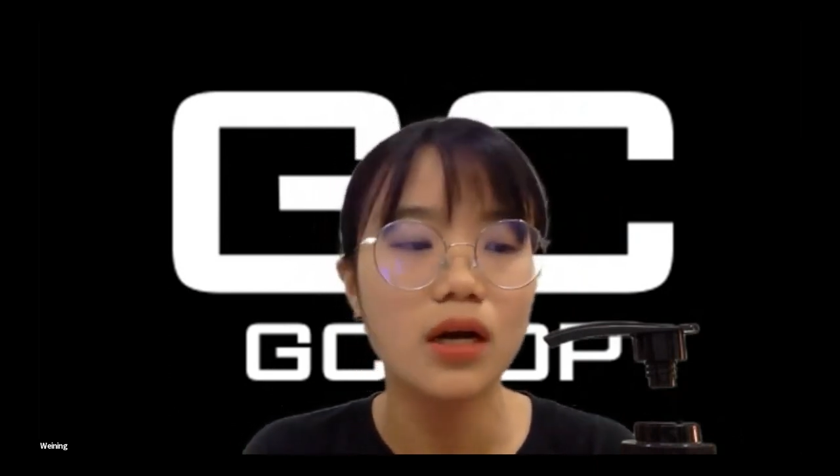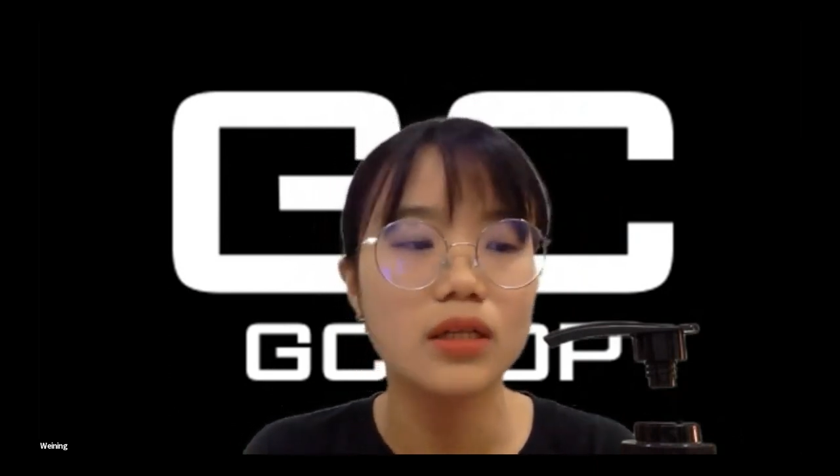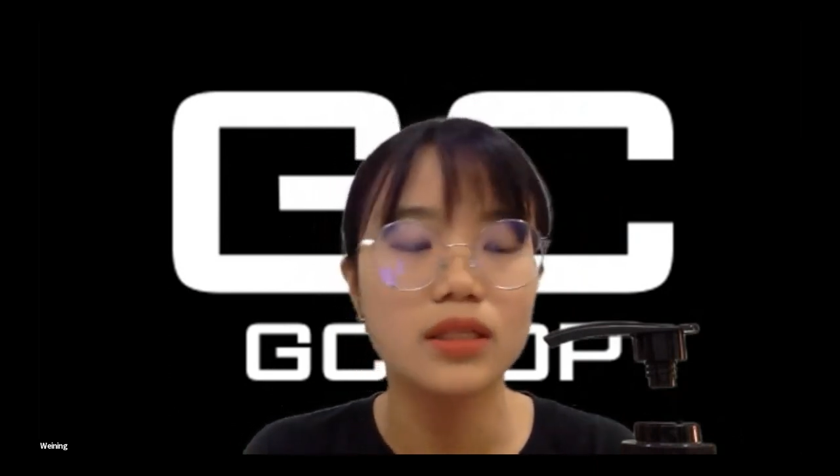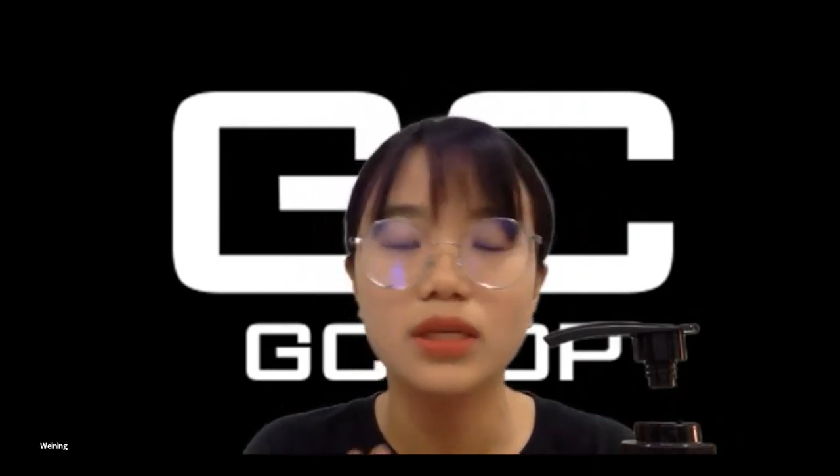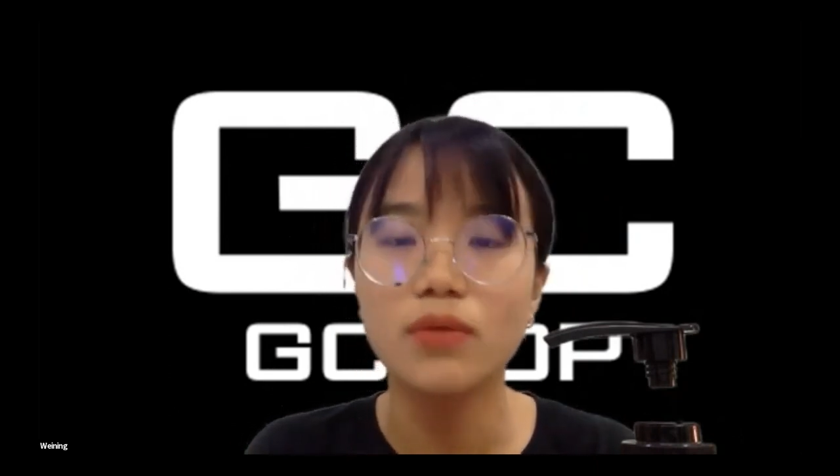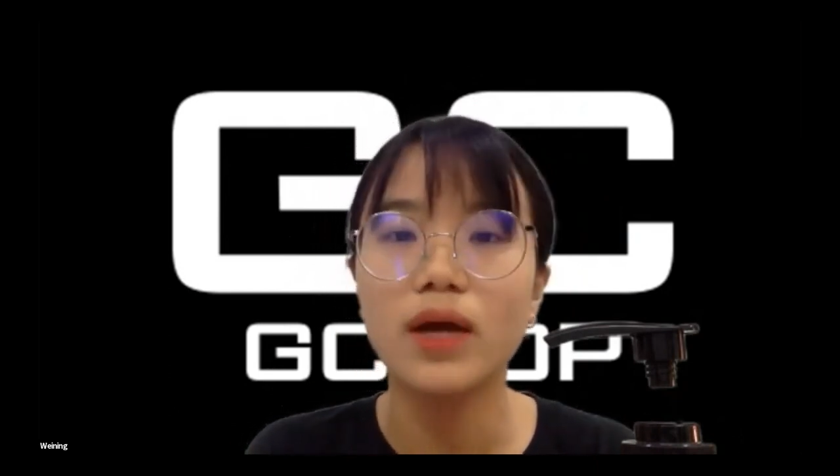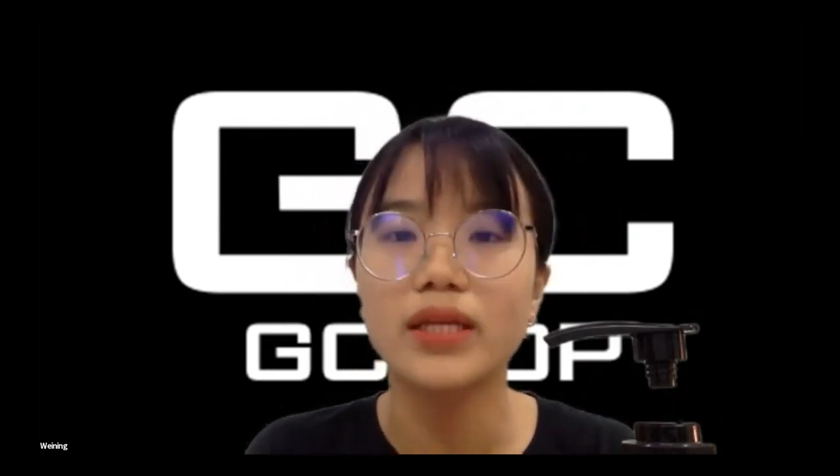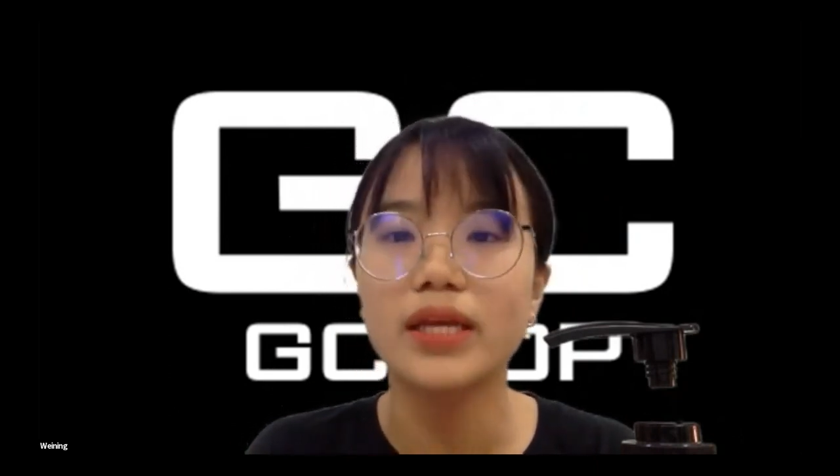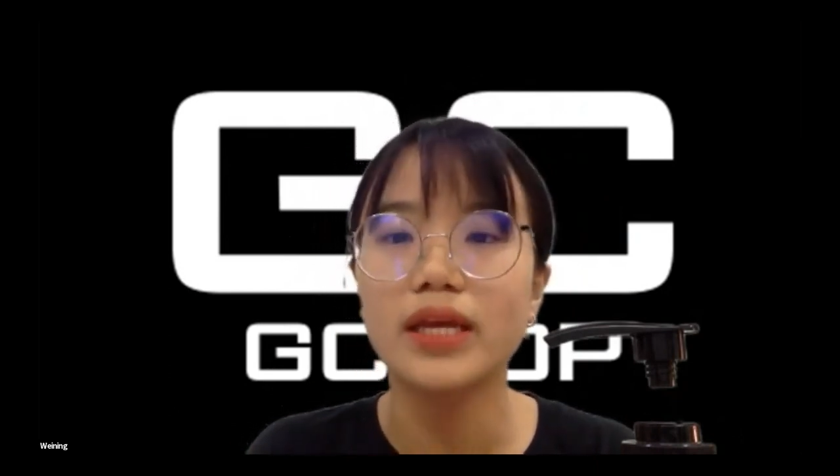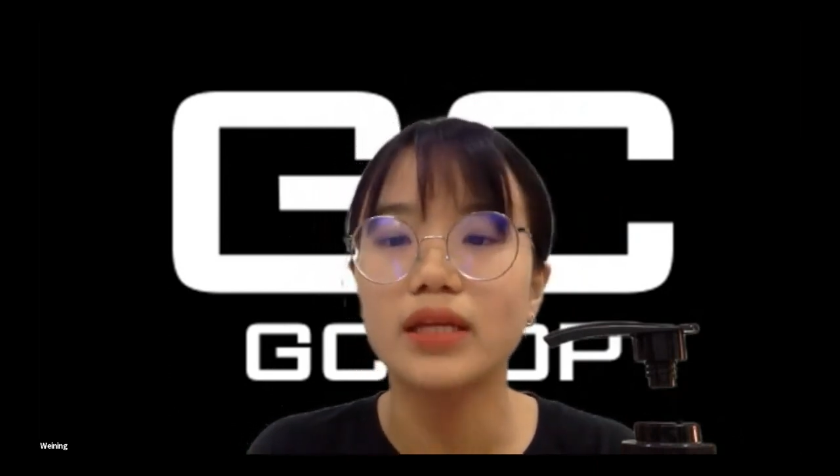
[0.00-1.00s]
呃洗
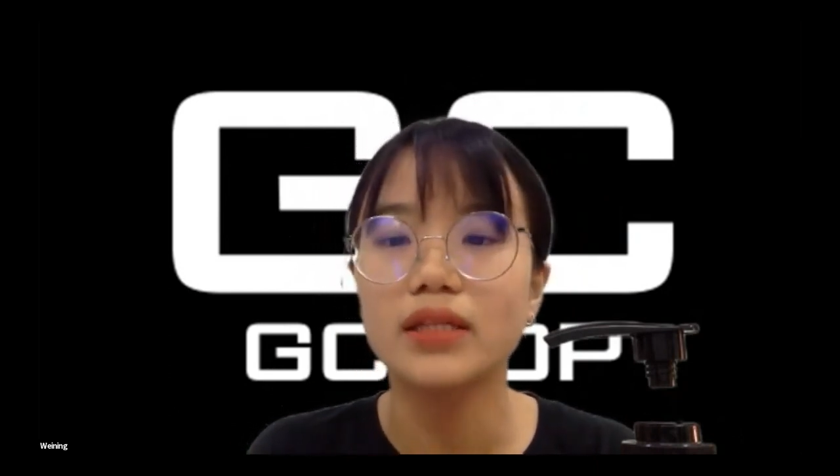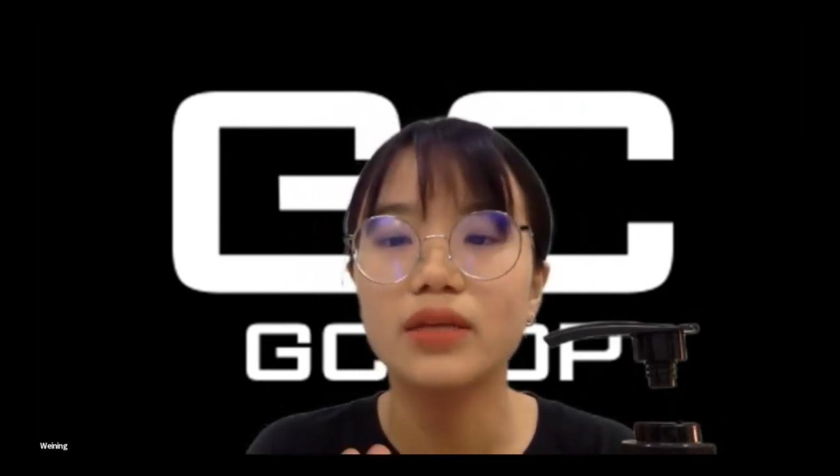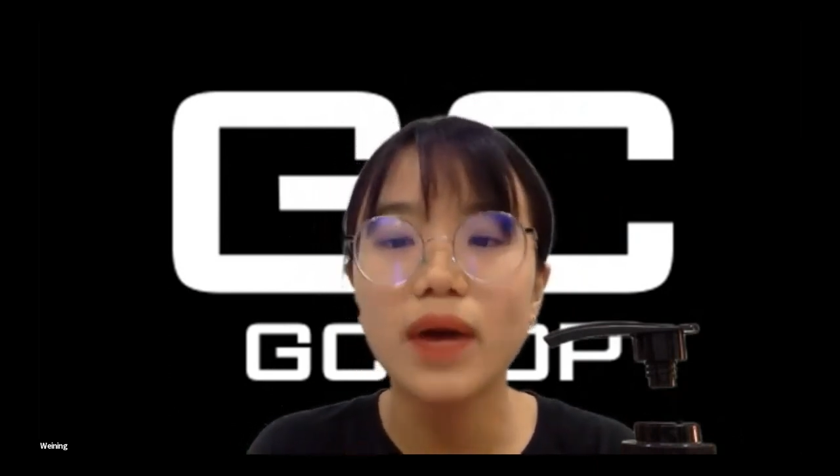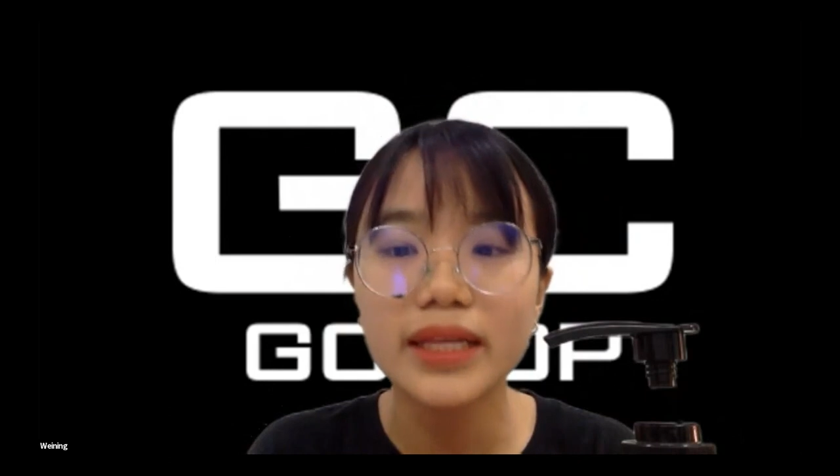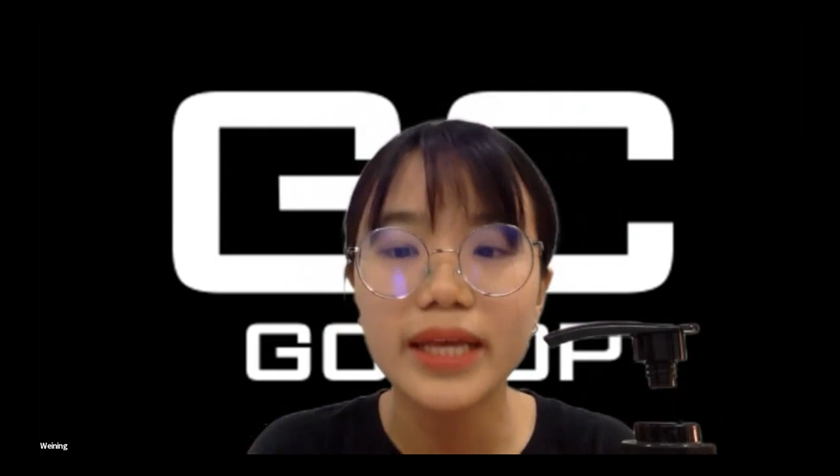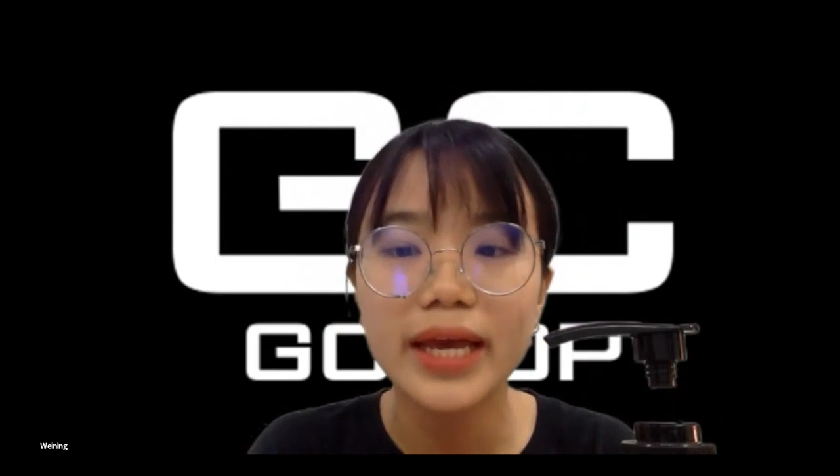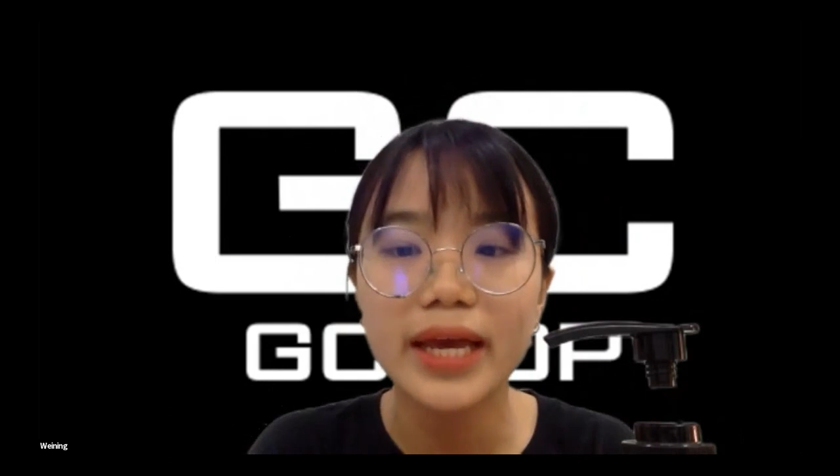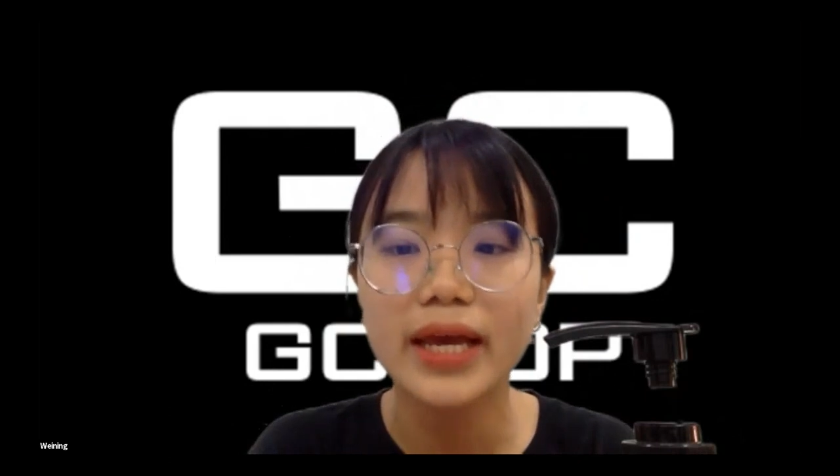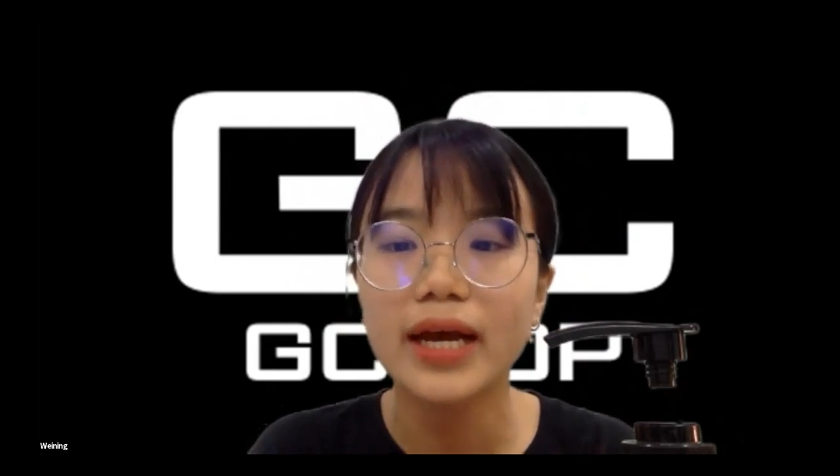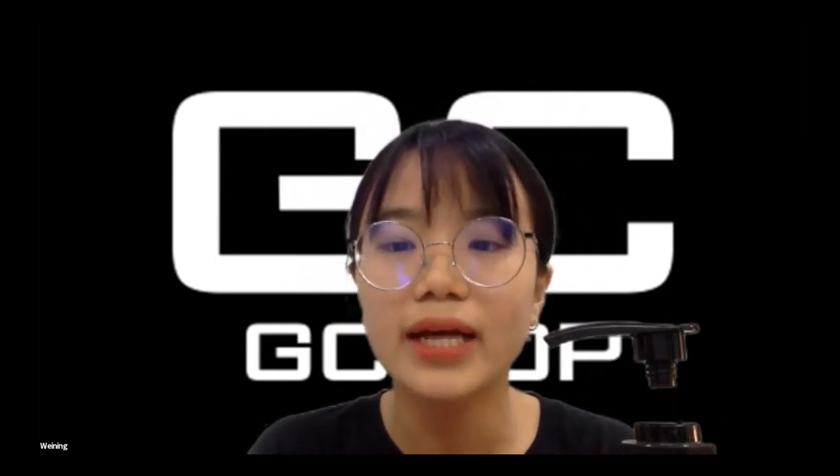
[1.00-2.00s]
碗液、洗碗液